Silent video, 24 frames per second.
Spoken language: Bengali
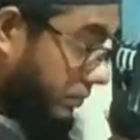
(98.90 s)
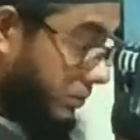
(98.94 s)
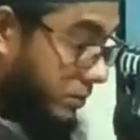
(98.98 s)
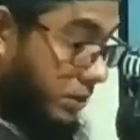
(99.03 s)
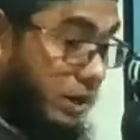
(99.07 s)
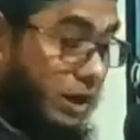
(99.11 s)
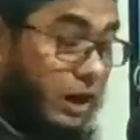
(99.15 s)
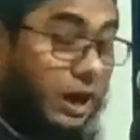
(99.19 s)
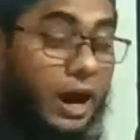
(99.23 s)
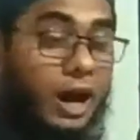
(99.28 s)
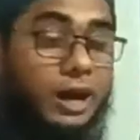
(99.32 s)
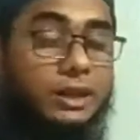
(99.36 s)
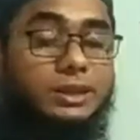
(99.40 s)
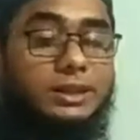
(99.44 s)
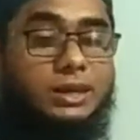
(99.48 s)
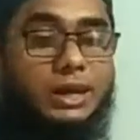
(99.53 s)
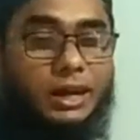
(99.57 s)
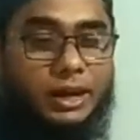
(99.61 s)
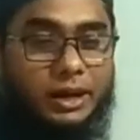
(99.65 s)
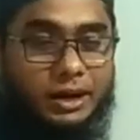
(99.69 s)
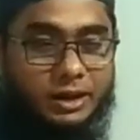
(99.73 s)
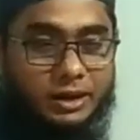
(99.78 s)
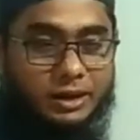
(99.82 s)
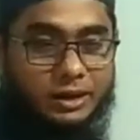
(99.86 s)
কাঁদলেন
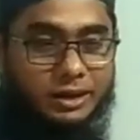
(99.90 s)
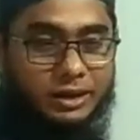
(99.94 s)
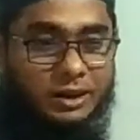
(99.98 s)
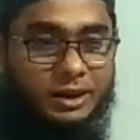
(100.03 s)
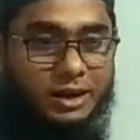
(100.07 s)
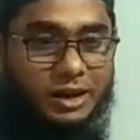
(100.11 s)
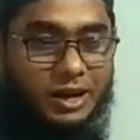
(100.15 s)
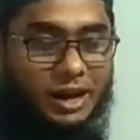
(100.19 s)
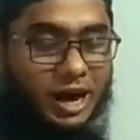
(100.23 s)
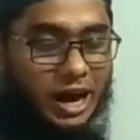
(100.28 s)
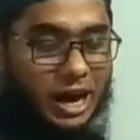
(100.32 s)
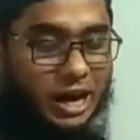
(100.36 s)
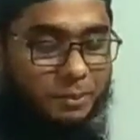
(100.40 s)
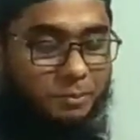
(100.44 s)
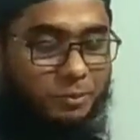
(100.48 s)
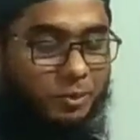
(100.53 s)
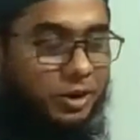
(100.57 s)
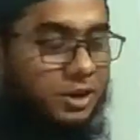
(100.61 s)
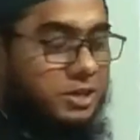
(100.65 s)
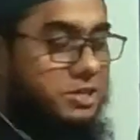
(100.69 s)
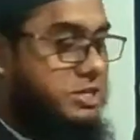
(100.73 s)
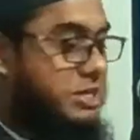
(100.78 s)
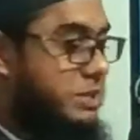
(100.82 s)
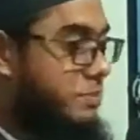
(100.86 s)
আর
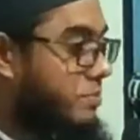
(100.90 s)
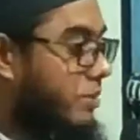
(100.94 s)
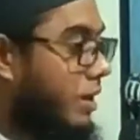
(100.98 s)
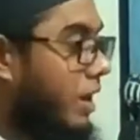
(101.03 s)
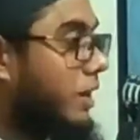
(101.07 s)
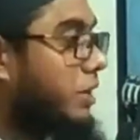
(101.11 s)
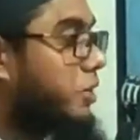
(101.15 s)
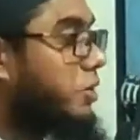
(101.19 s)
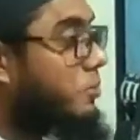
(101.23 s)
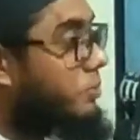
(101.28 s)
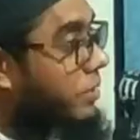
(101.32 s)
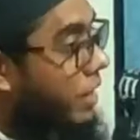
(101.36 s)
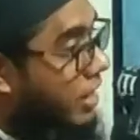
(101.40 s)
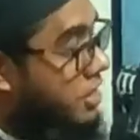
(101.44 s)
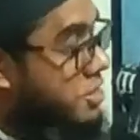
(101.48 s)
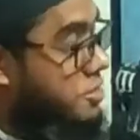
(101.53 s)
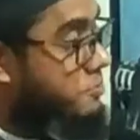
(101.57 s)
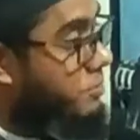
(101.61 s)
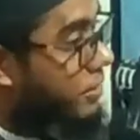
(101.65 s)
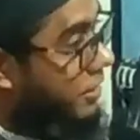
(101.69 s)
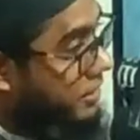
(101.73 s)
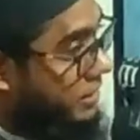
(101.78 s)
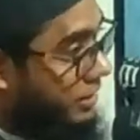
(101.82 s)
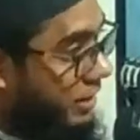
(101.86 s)
বলেন জিব্রাইল তুমি আসবা
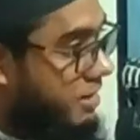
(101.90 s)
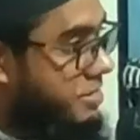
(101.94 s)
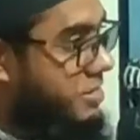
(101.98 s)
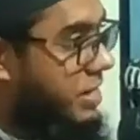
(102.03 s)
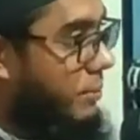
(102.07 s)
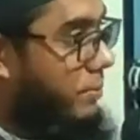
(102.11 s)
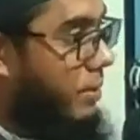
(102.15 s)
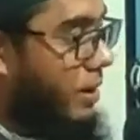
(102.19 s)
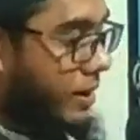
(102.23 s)
নিয়ে যাবা